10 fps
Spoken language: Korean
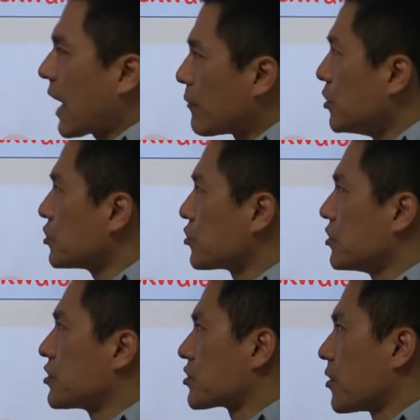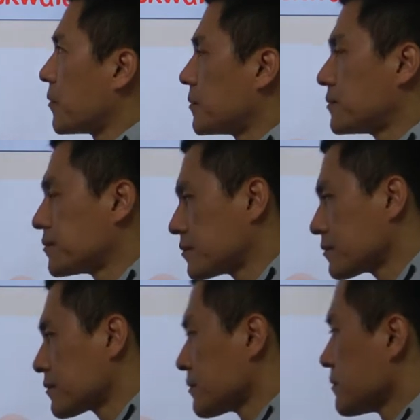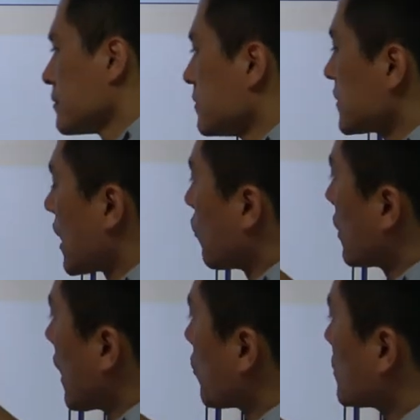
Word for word: 담을 수 있는 죠. 자, 우리가